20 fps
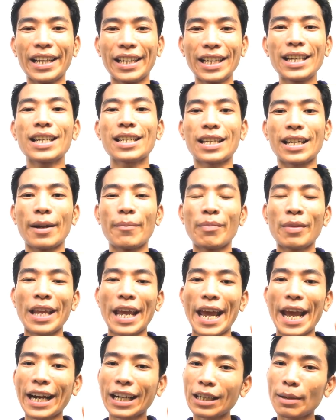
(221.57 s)
ঠিক আছে
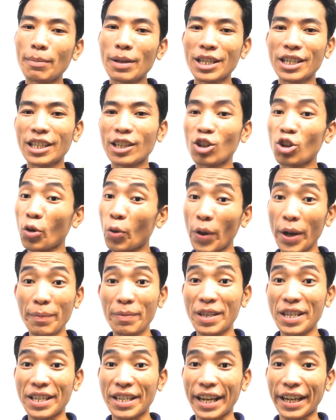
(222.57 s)
এক নাম্বার সেটা হলো
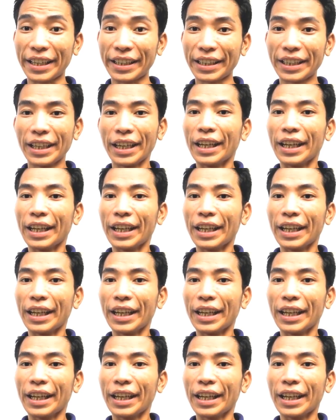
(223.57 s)
ওয়েব ডিজাইন